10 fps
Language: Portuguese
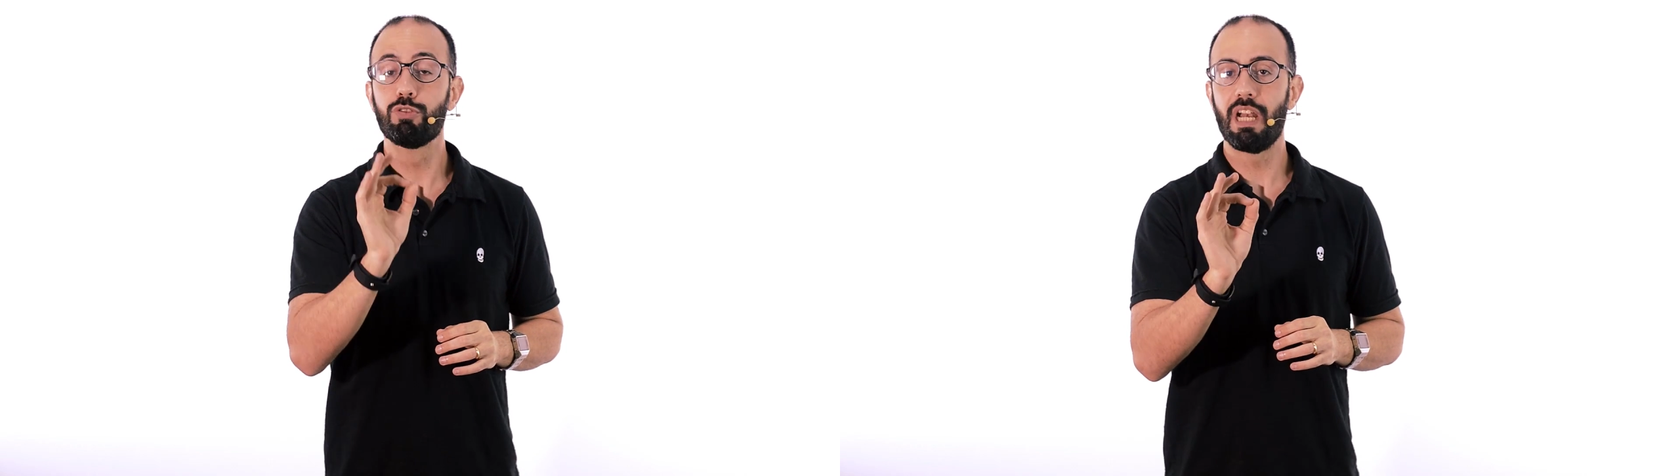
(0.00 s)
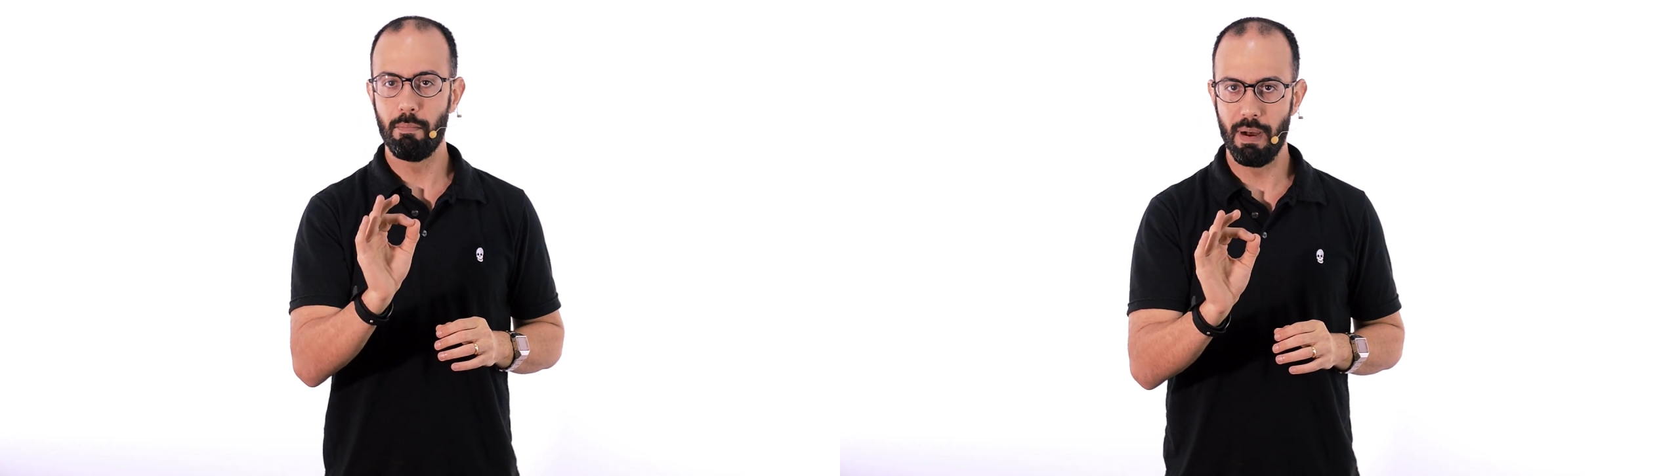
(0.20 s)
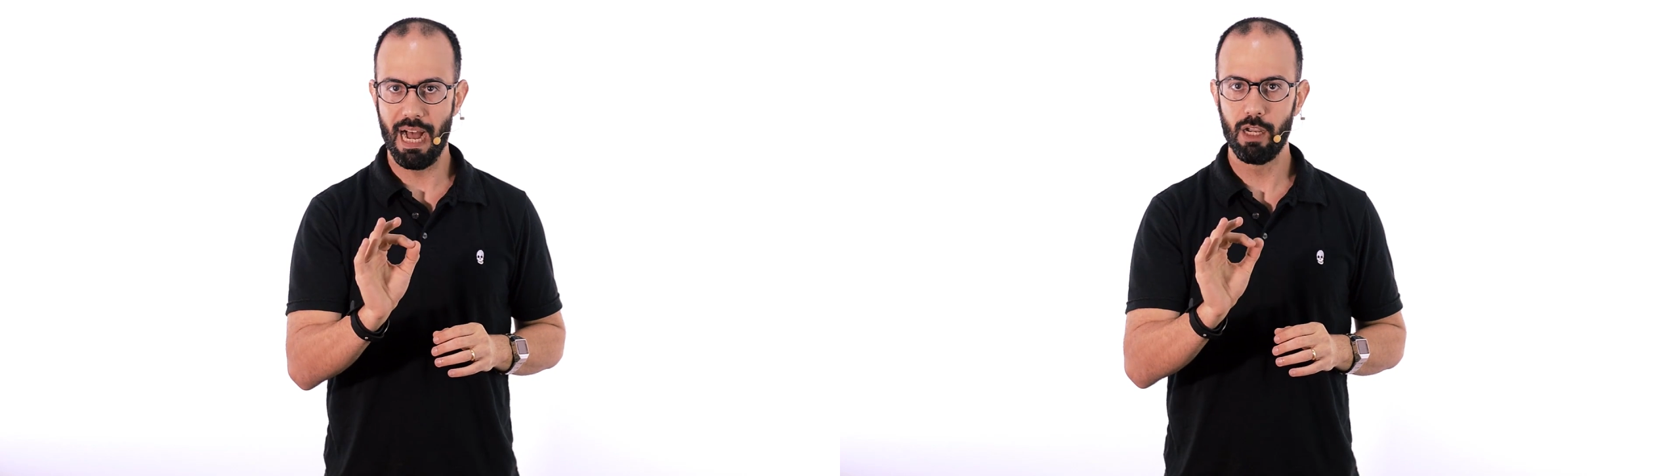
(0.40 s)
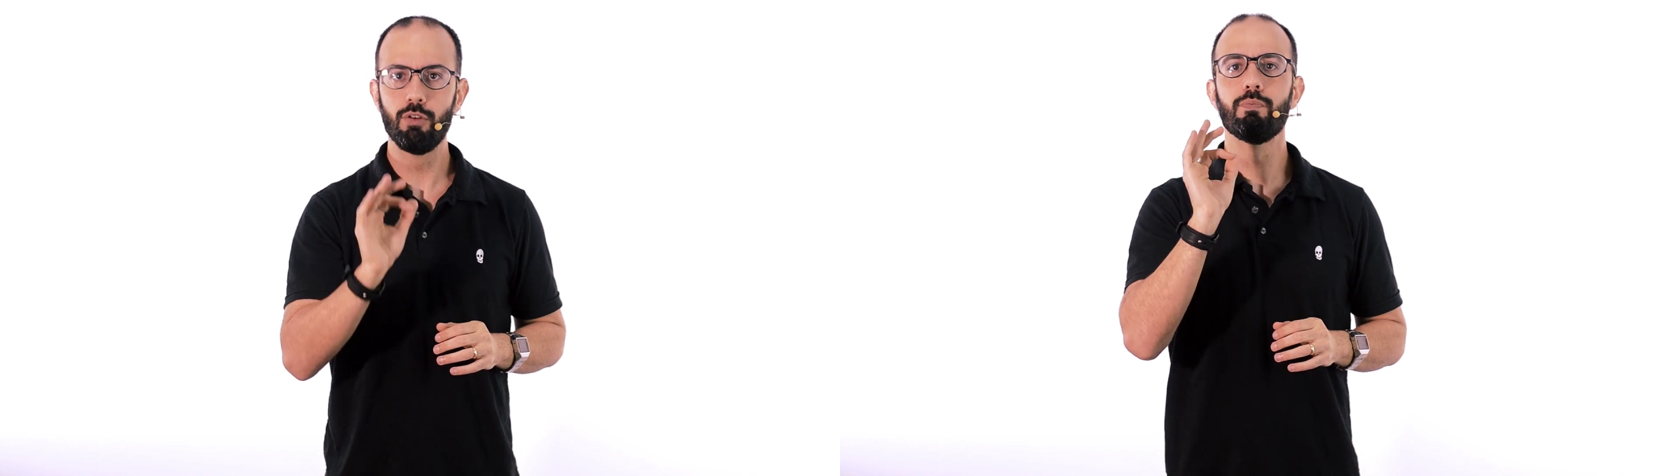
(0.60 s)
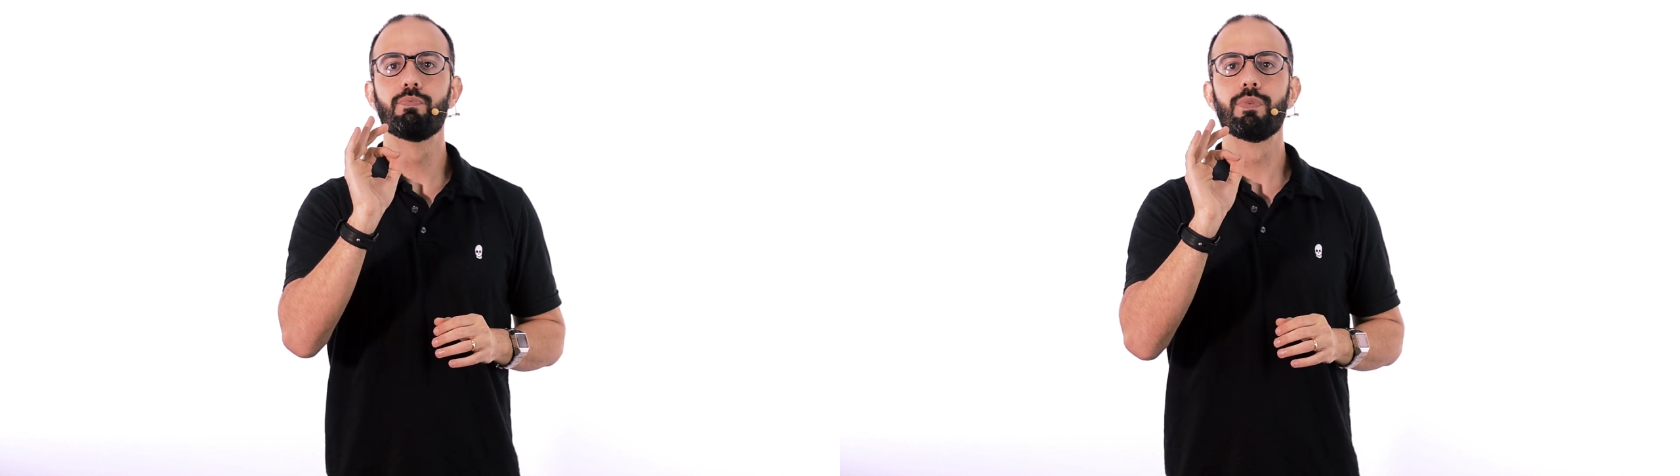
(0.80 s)

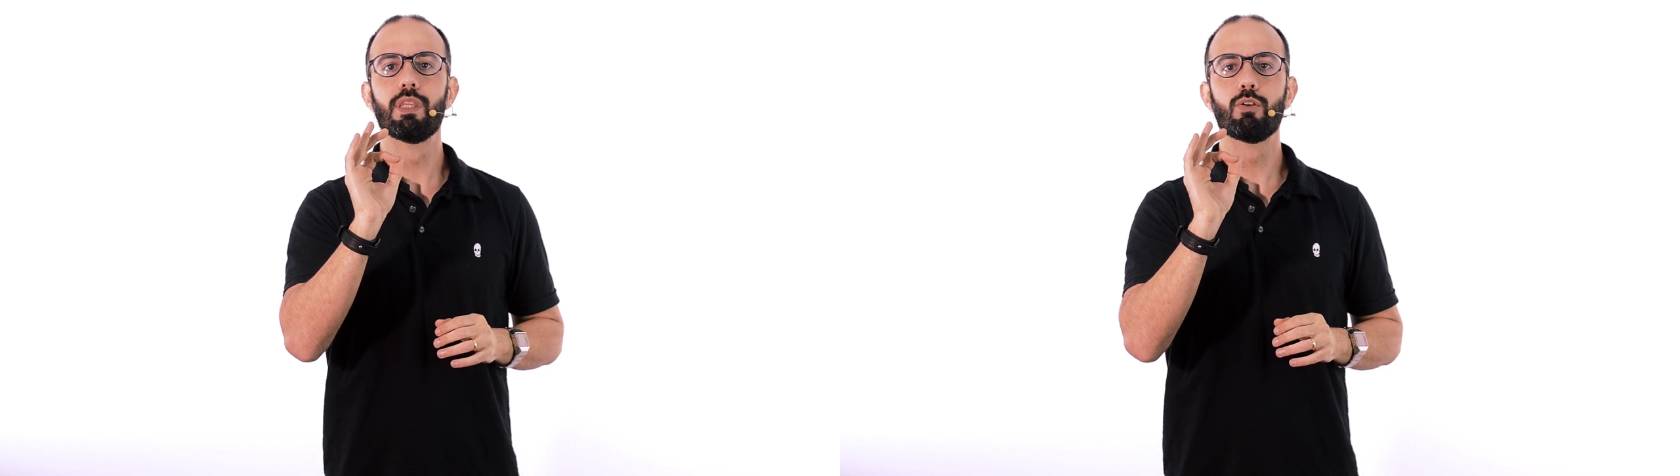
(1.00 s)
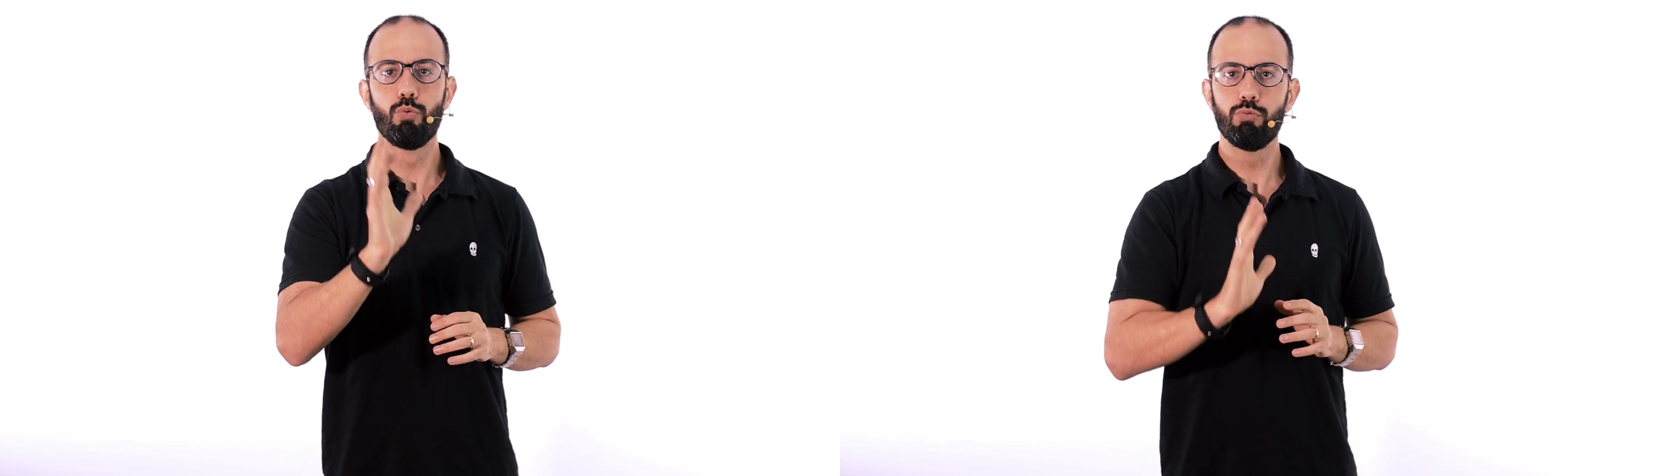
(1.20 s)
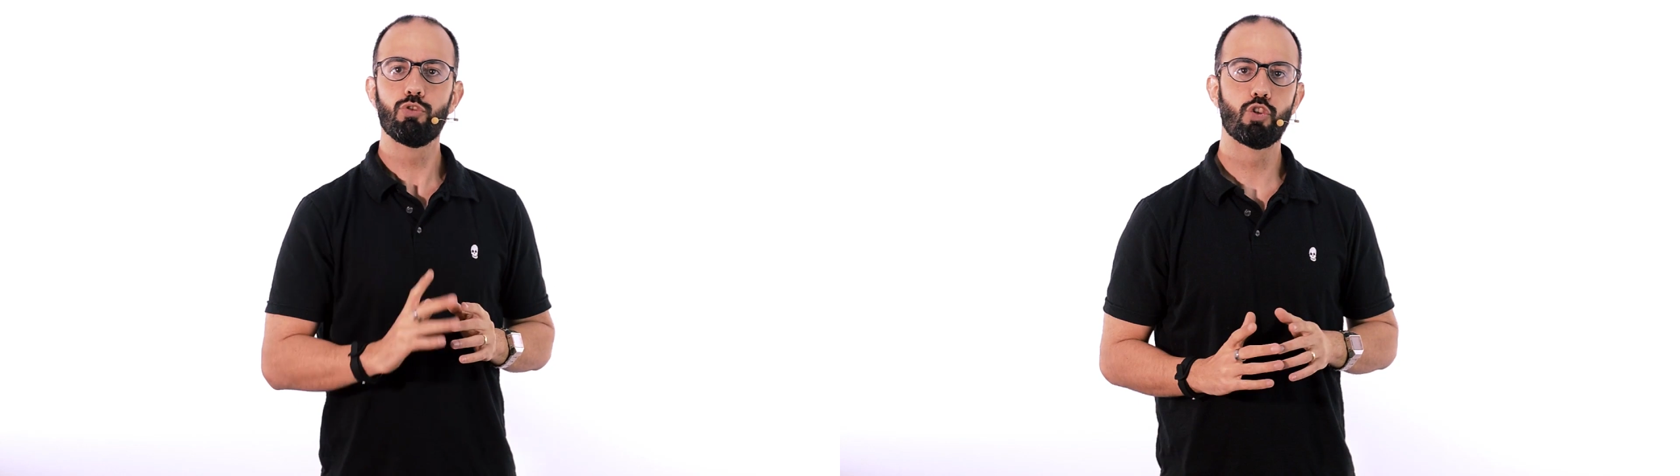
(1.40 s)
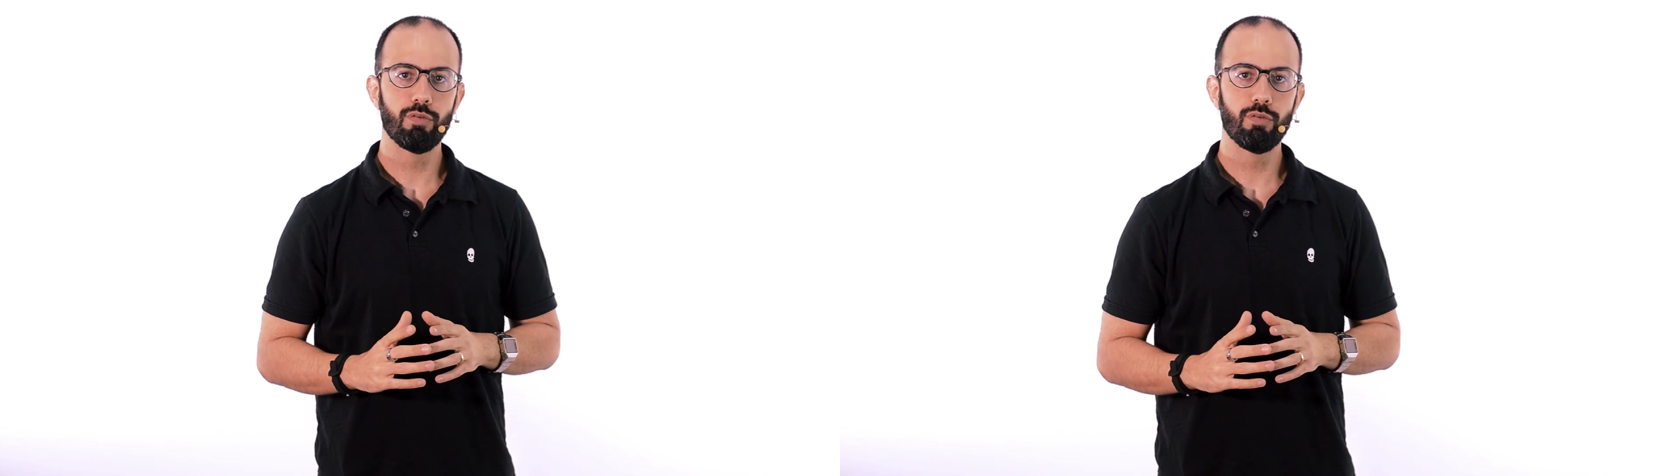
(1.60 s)
trabalho com,